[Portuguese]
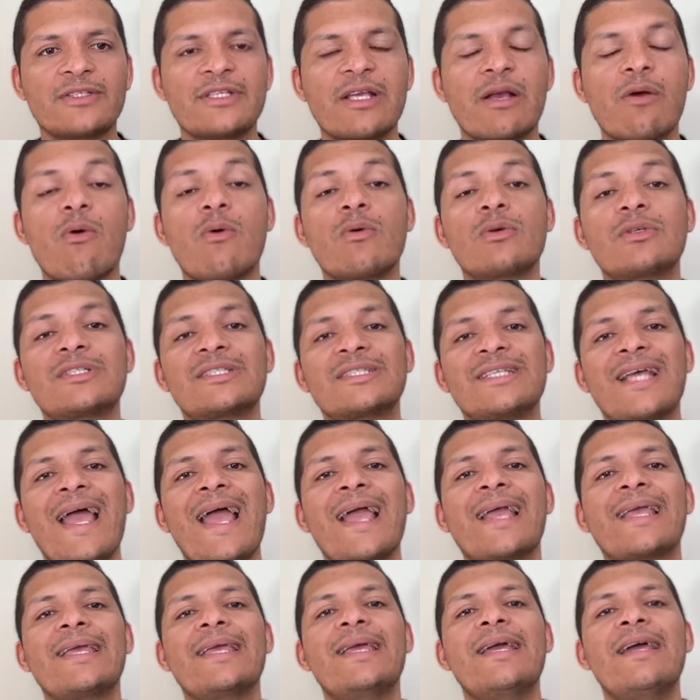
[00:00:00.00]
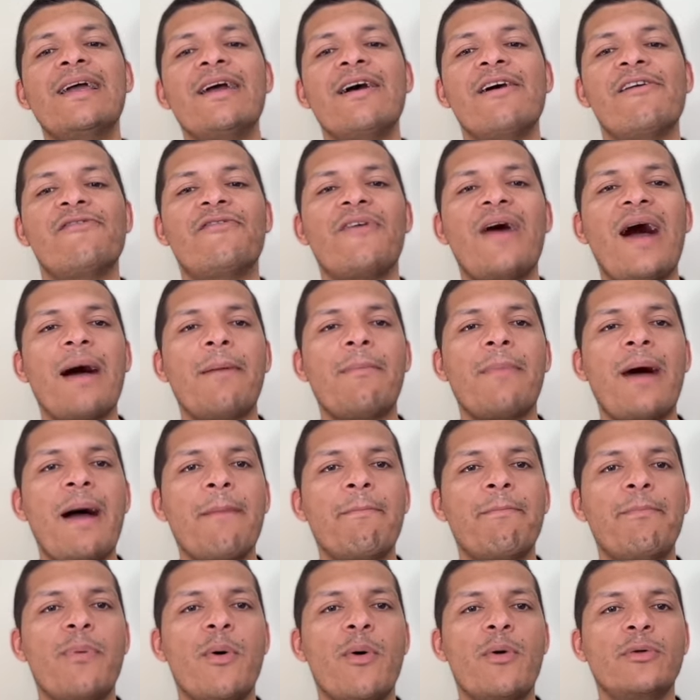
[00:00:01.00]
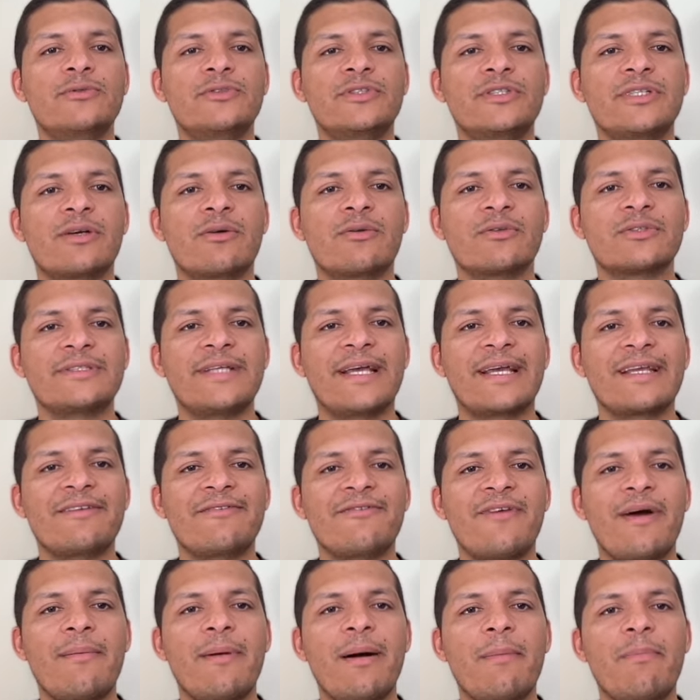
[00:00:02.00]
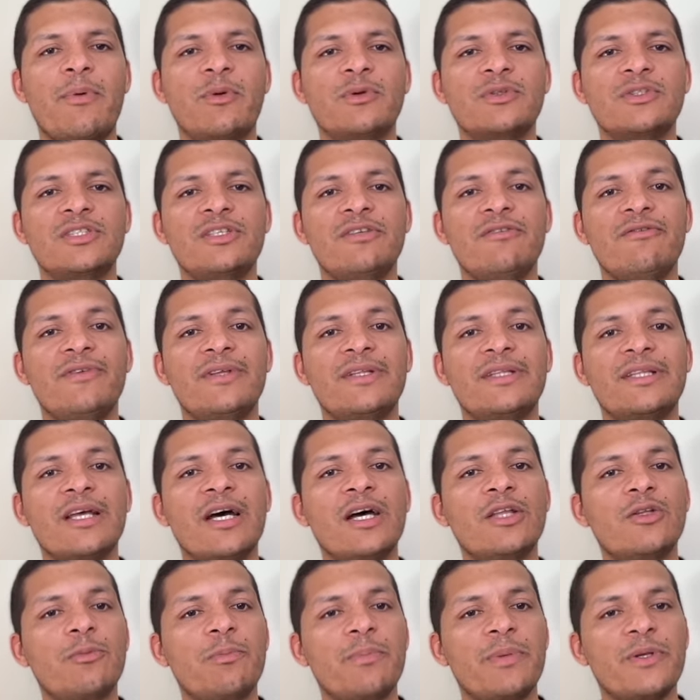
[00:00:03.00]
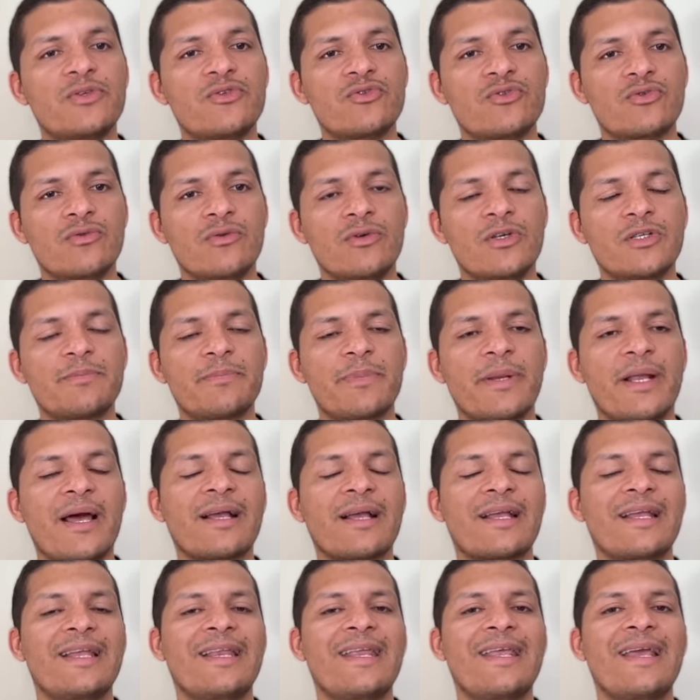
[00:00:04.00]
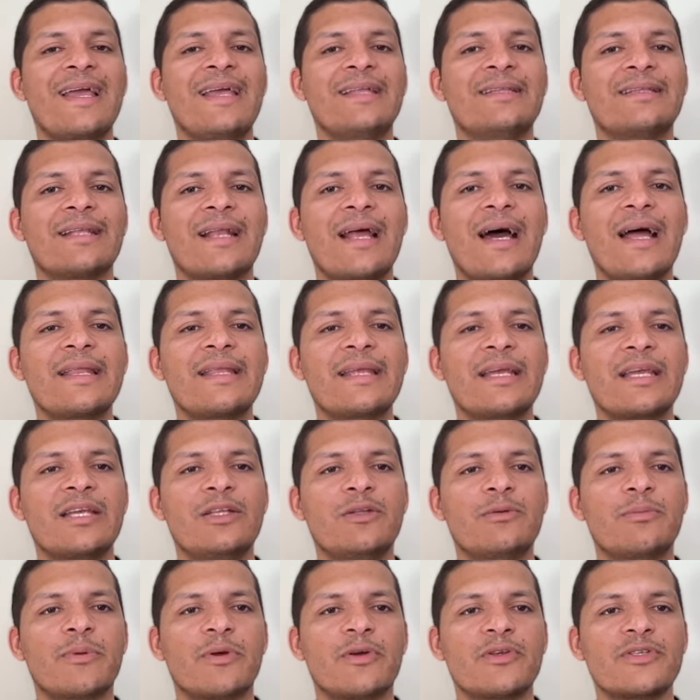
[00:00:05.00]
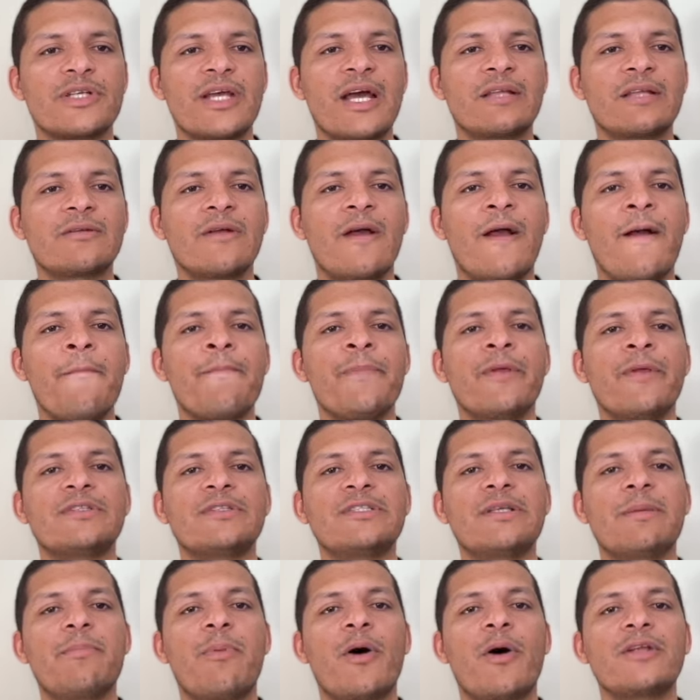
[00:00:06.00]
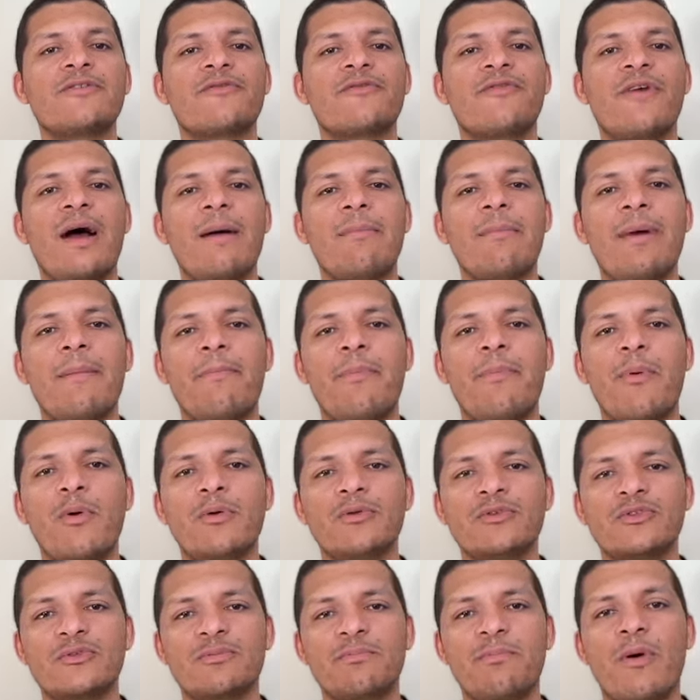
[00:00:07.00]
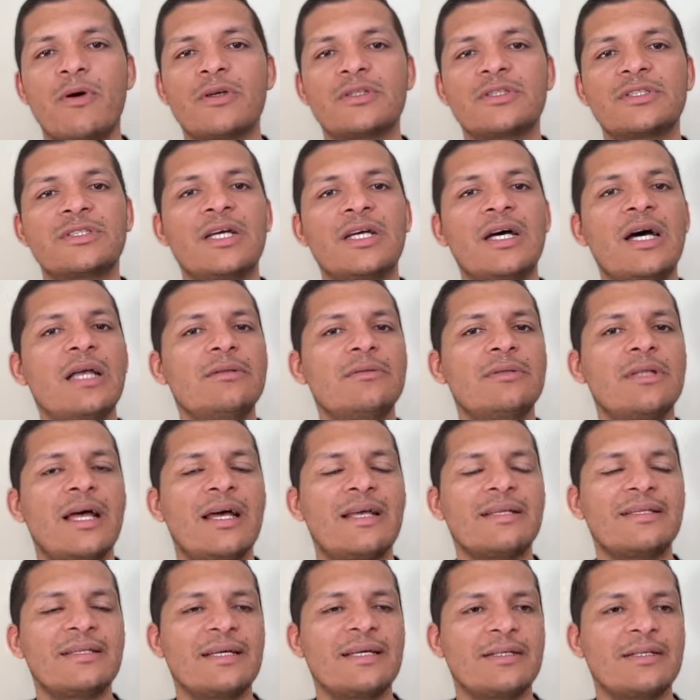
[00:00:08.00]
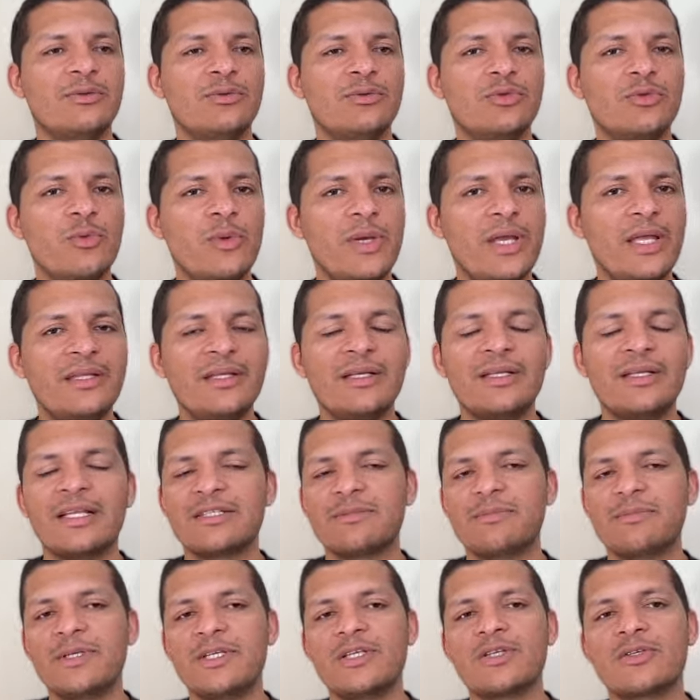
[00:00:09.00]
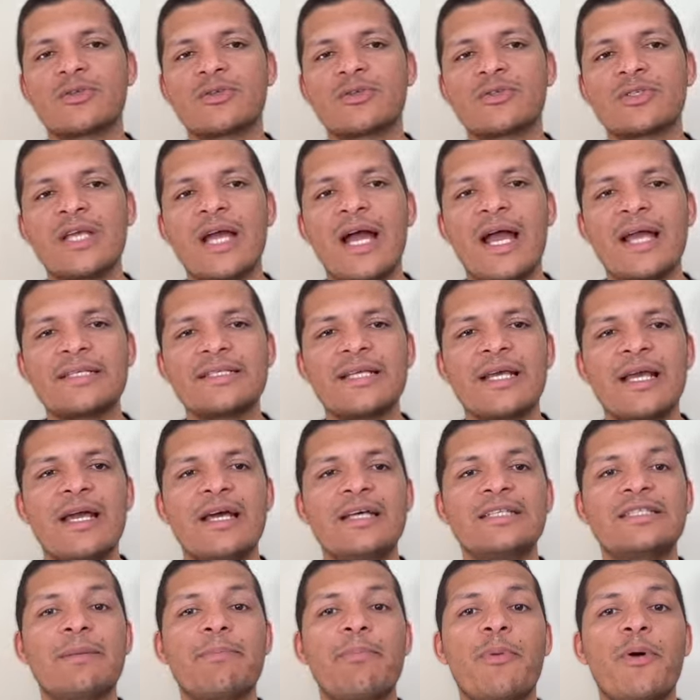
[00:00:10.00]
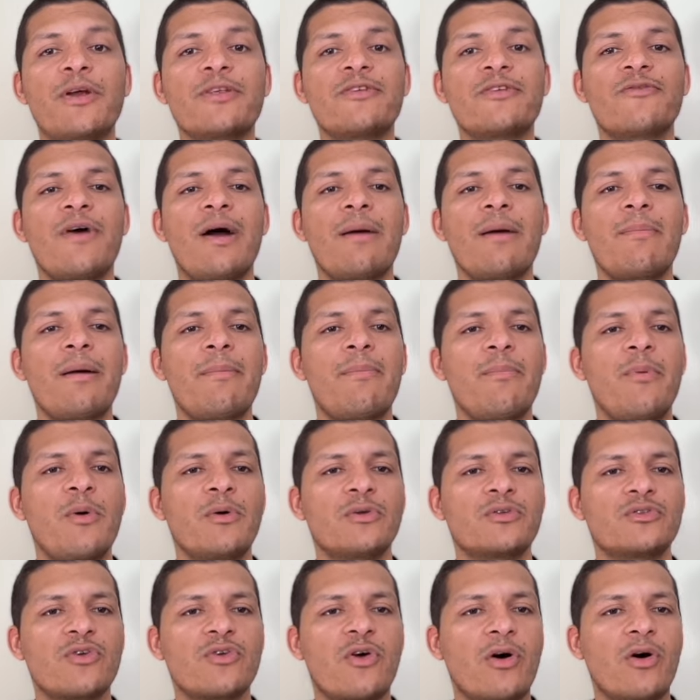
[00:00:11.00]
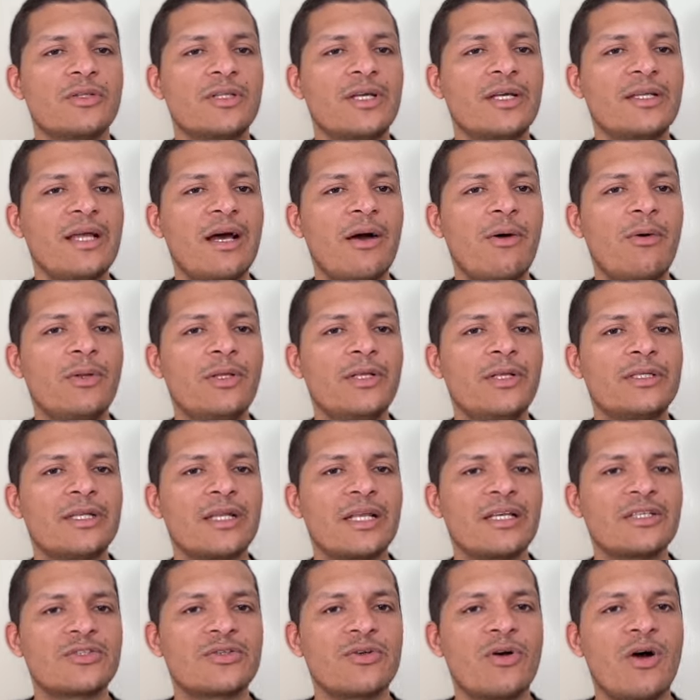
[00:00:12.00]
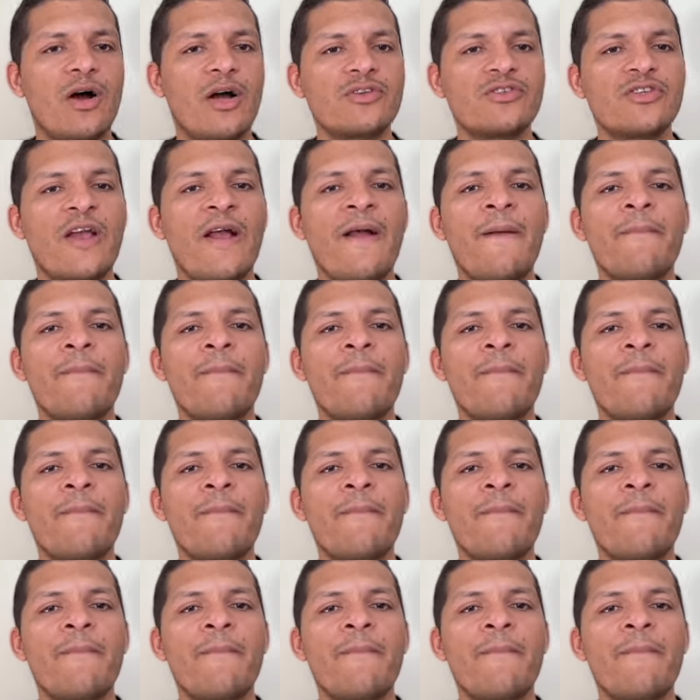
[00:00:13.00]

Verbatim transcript: você consegue farmar pontos? Você consegue farmar pontos invitando pessoas para entrarem aqui no projeto você pode farmar pontos postando na, na, no Twitter, nas mídias sociais. Você pode farmar pontos rodando a roleta da sorte